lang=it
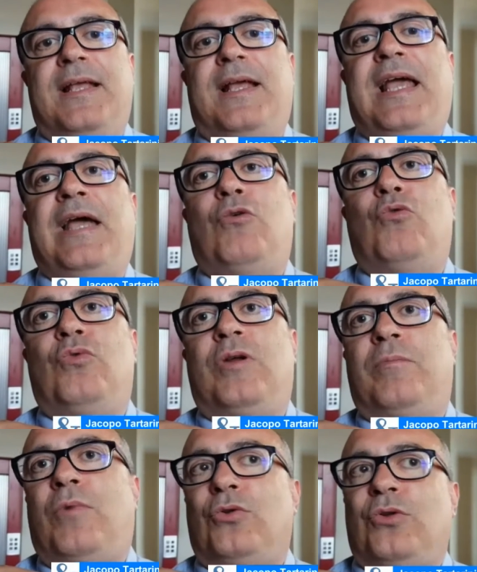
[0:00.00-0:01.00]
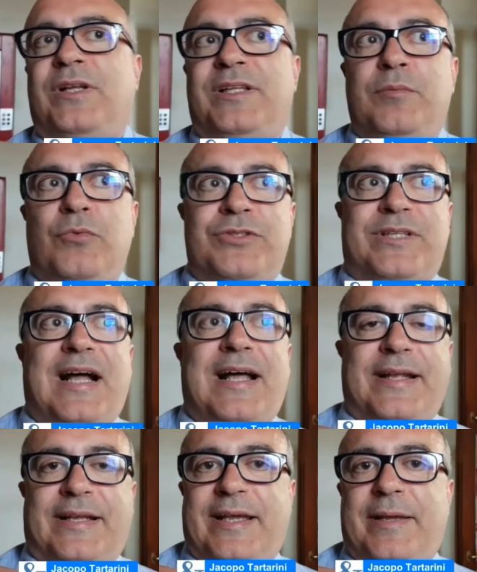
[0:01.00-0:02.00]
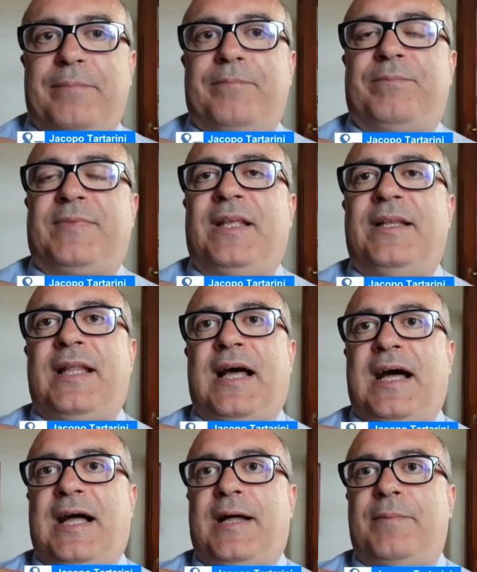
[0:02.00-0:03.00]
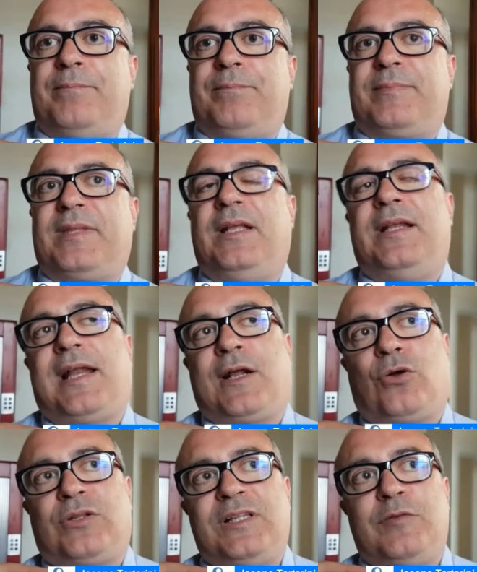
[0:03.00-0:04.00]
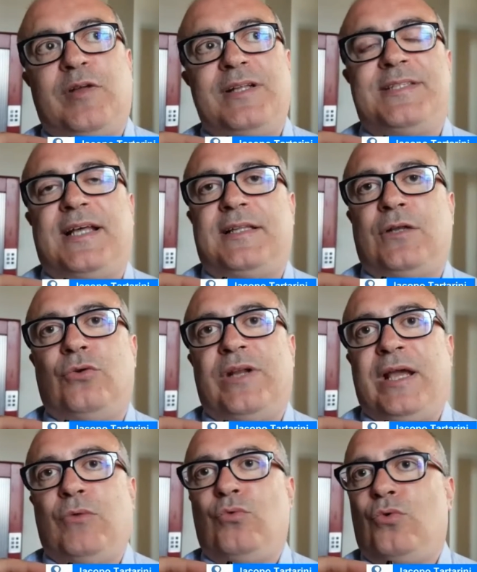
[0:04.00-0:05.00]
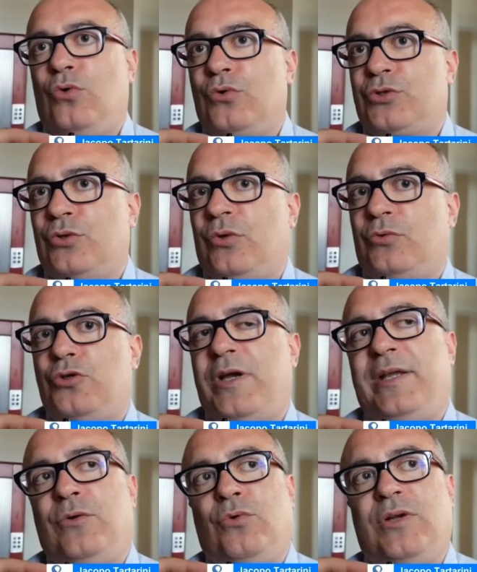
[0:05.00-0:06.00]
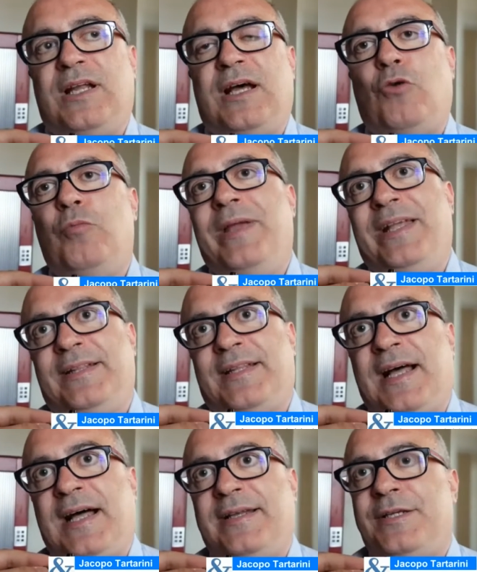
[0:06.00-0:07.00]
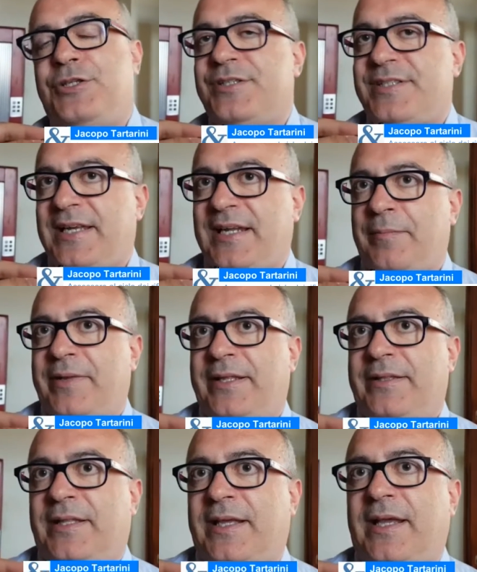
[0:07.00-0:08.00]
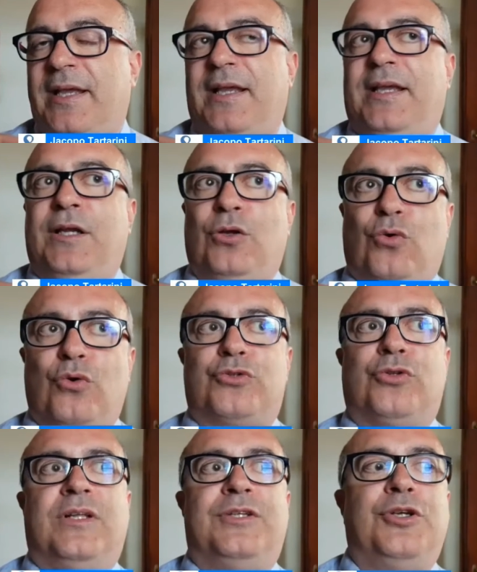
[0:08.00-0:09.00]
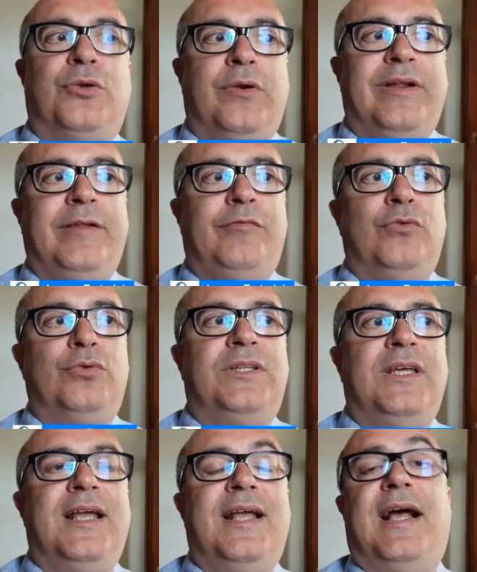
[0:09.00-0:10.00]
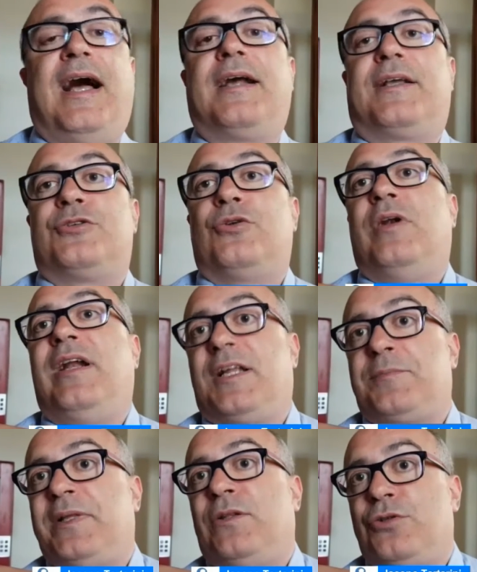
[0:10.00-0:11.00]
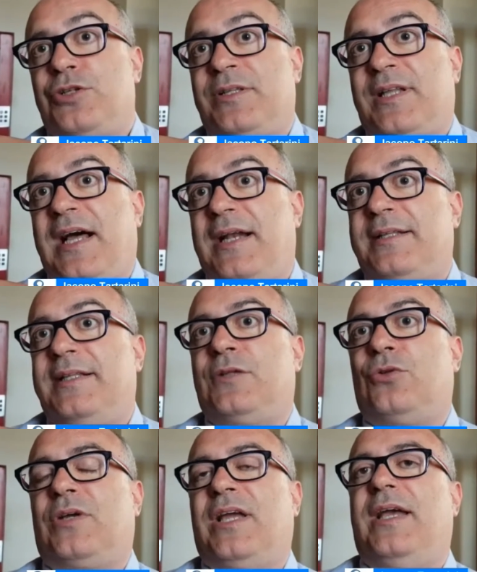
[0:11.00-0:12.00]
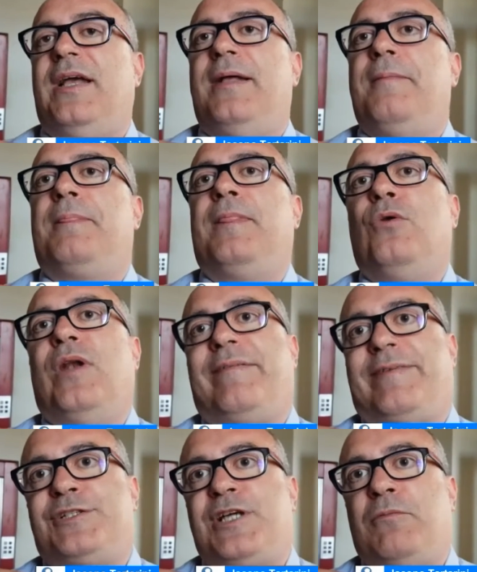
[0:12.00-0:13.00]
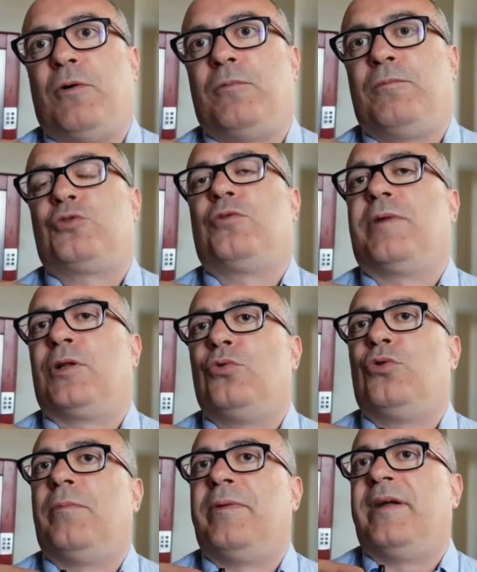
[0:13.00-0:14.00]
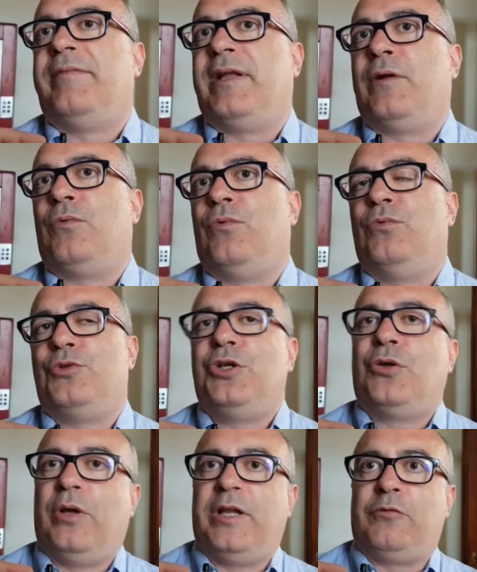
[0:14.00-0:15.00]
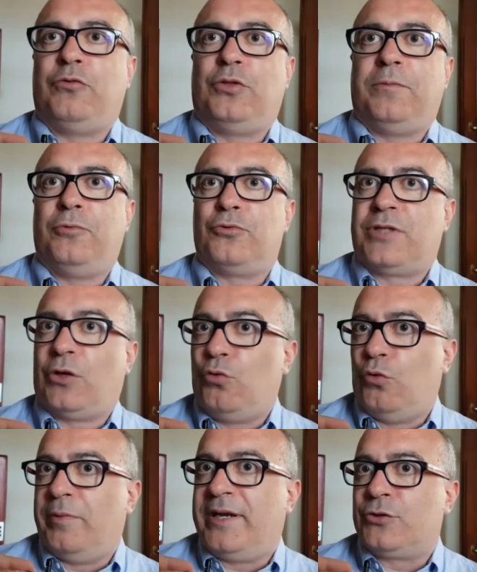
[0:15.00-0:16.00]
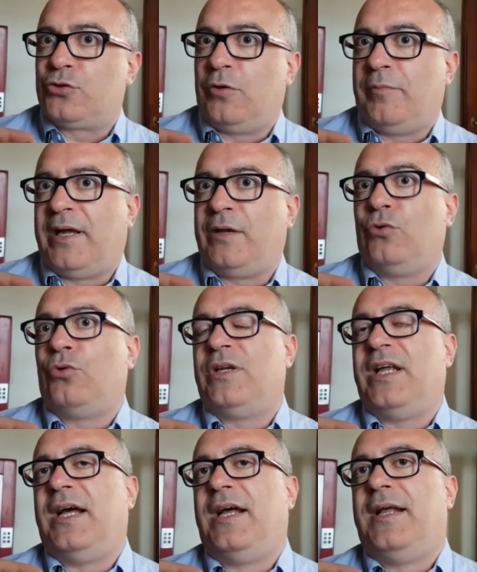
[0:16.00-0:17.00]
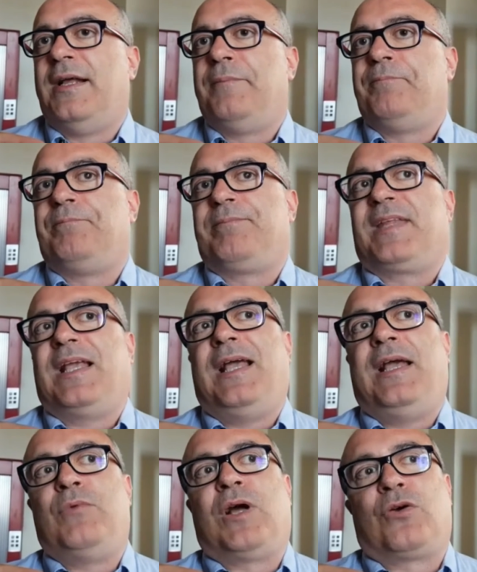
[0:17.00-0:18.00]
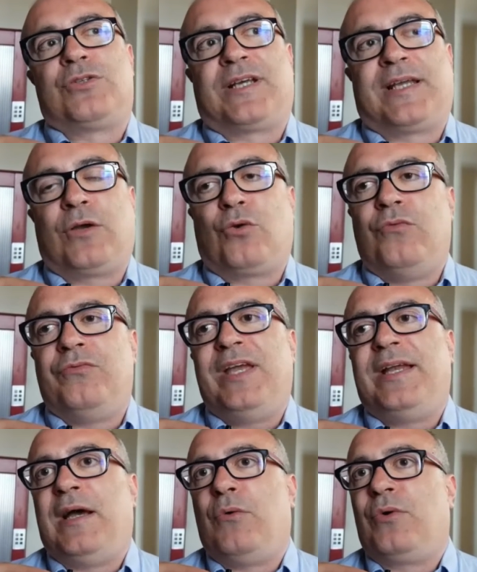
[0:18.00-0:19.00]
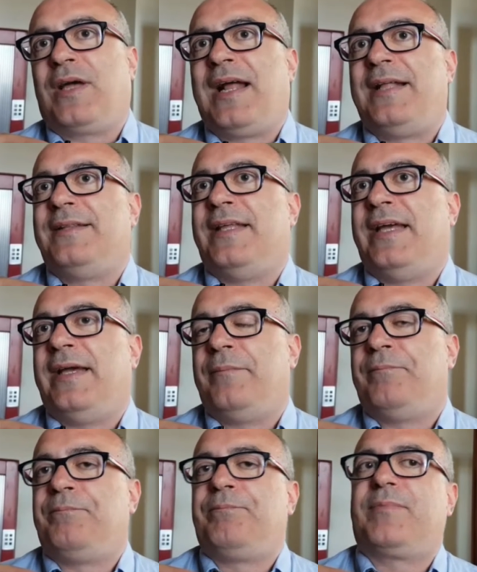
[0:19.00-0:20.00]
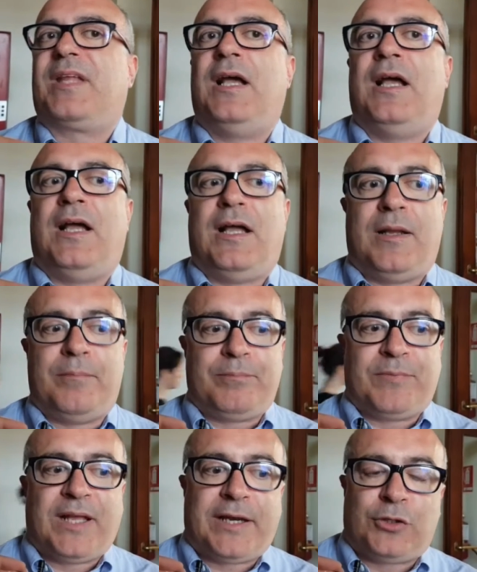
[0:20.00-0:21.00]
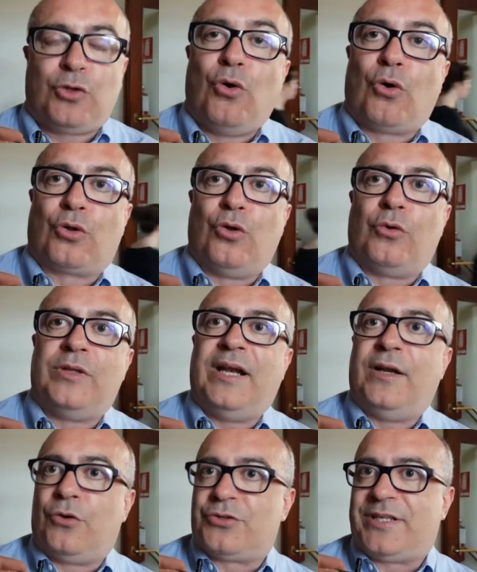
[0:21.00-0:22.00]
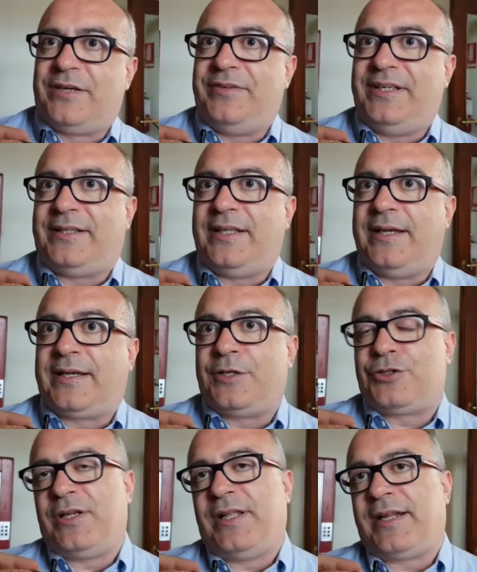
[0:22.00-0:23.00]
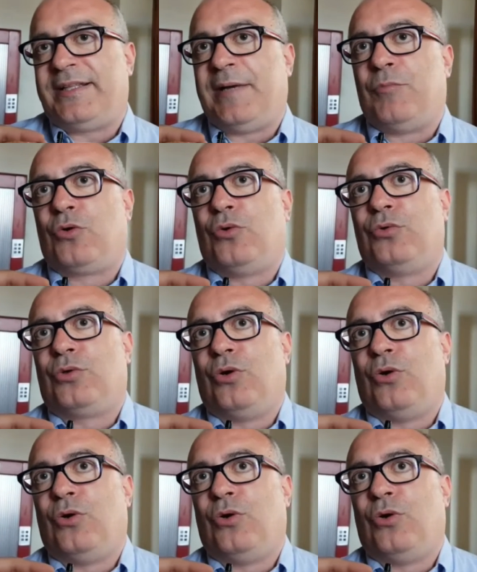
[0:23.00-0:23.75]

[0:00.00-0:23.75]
È un modo di dimostrare che la, la, raccolta differenziata non è un costo, cioè non aumenta necessariamente il costo del ciclo dei rifiuti, anche se non è l'aspetto centrale, dato che noi la facciamo soprattutto per avere un ciclo dei rifiuti più salubre, insomma, non è una cosa che conviene, ha un grande ehm, ritorno nelle nostre vite, che ce ne rendiamo conto